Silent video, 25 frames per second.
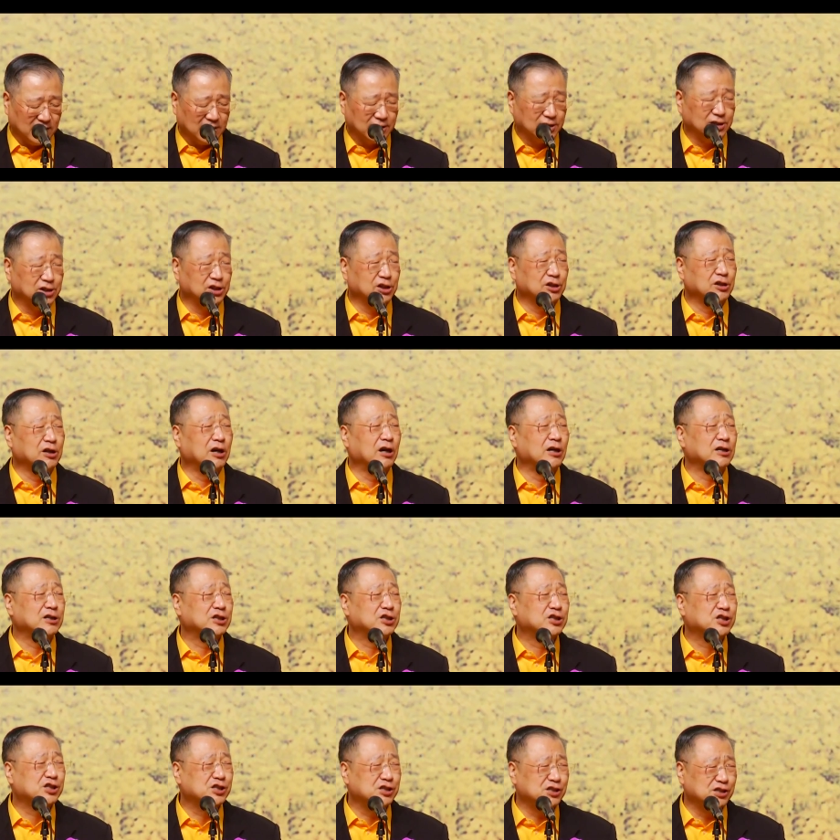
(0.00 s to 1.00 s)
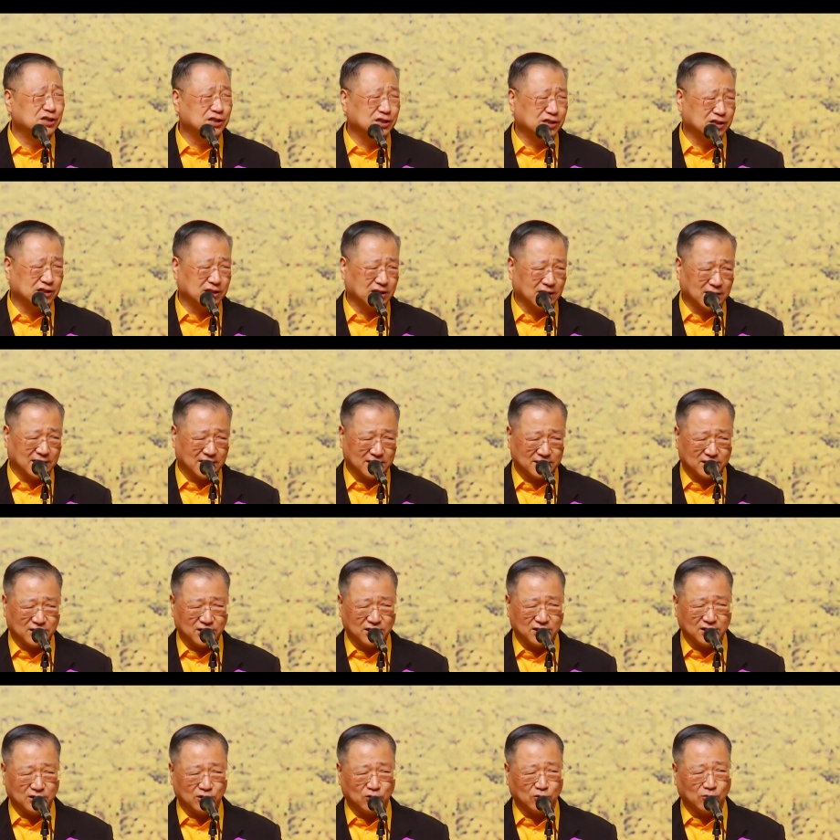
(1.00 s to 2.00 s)
惹事，听
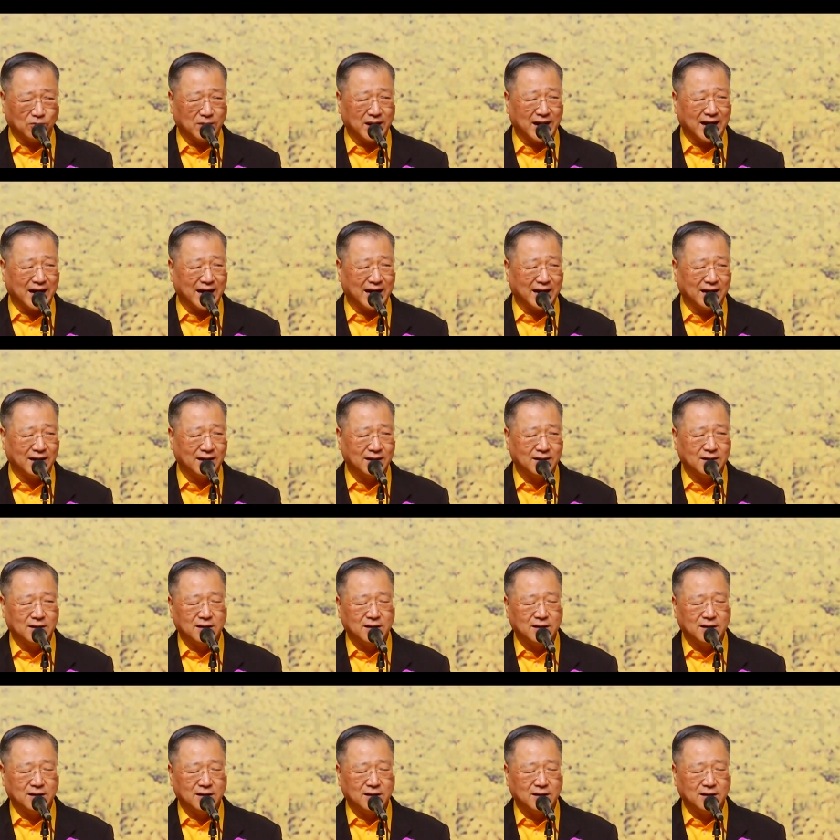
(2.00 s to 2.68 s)
得懂吗？听得